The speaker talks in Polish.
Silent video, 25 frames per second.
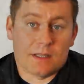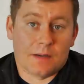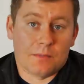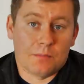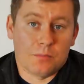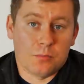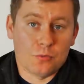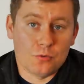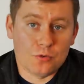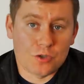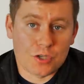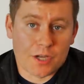na
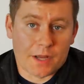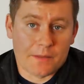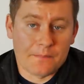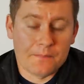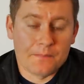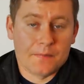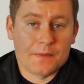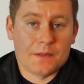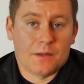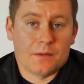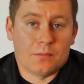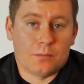burzę.
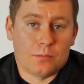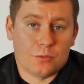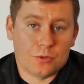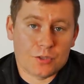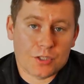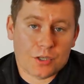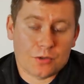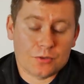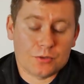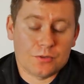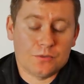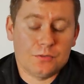
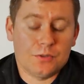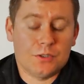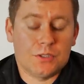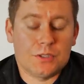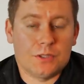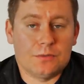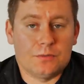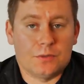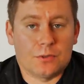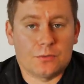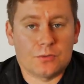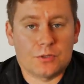Burza
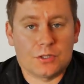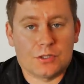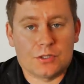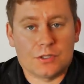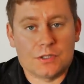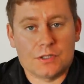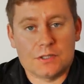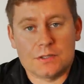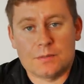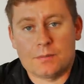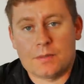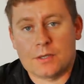oczywiście wiąże
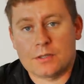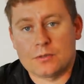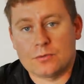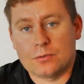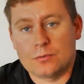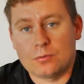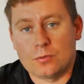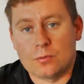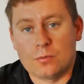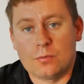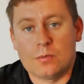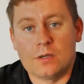się z bardzo
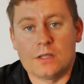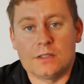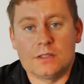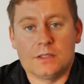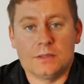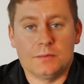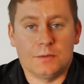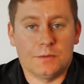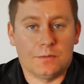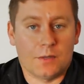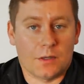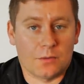
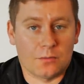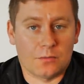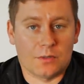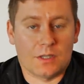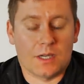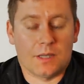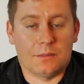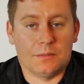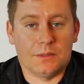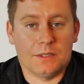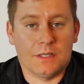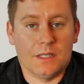turbulentnymi
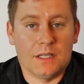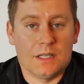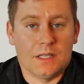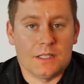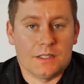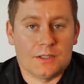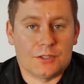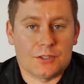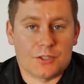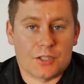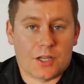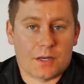warunkami,
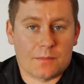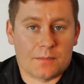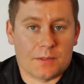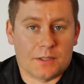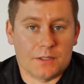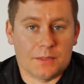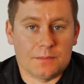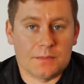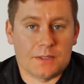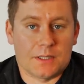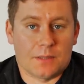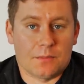z
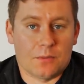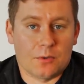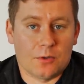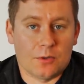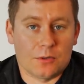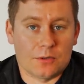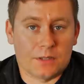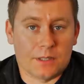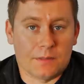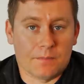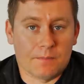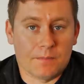szarpaniem
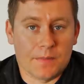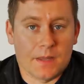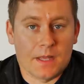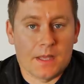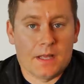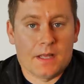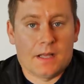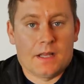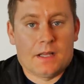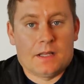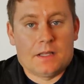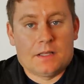samolotem.
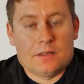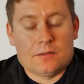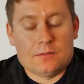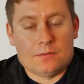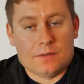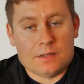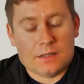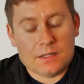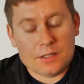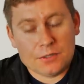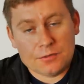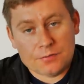
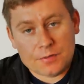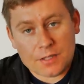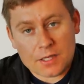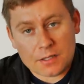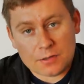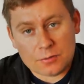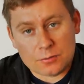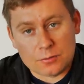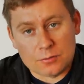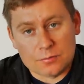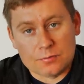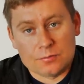Wedle
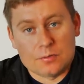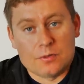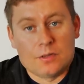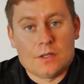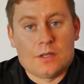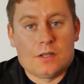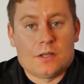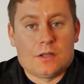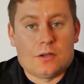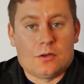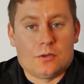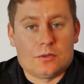świadków
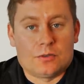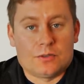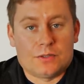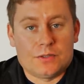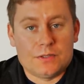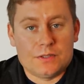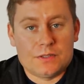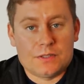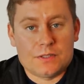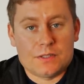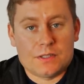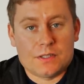
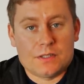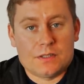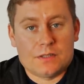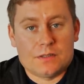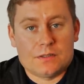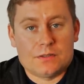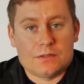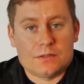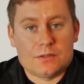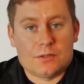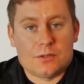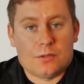Lotnicy
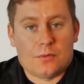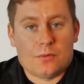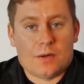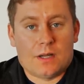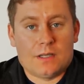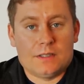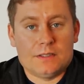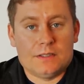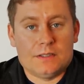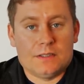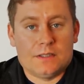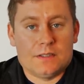
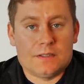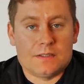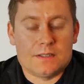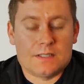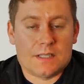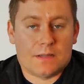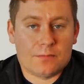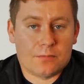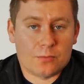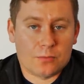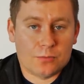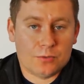zdołali
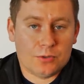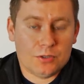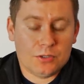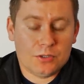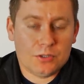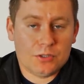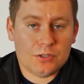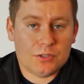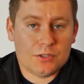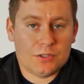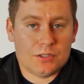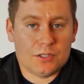
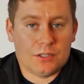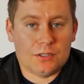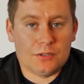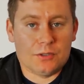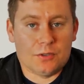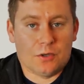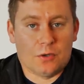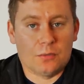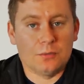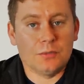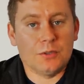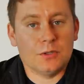zawrócić,
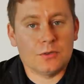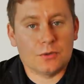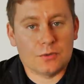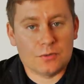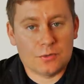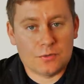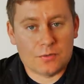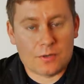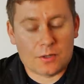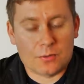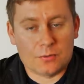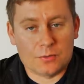chcieli
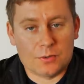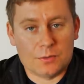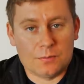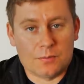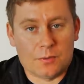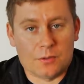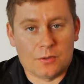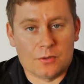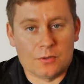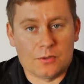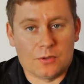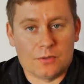ominąć warunki
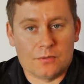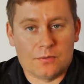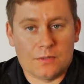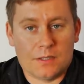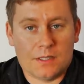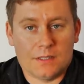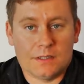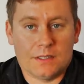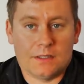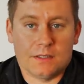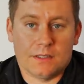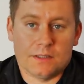
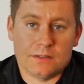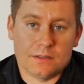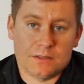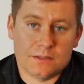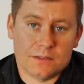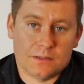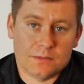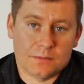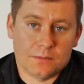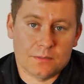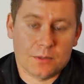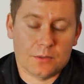pogodowe. Jeden
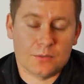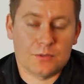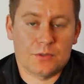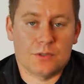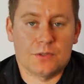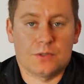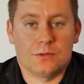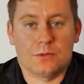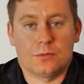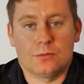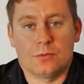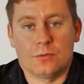z
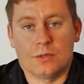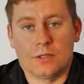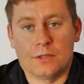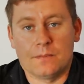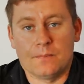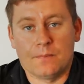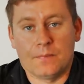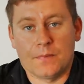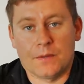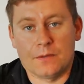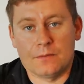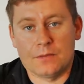mężczyzn,
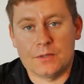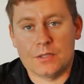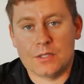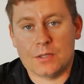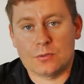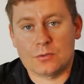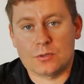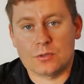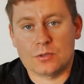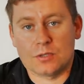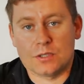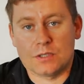który
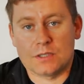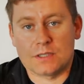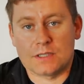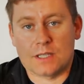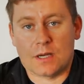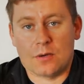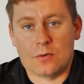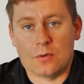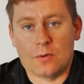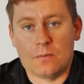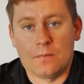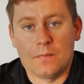widział, co się
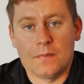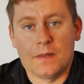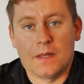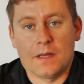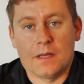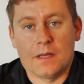stało,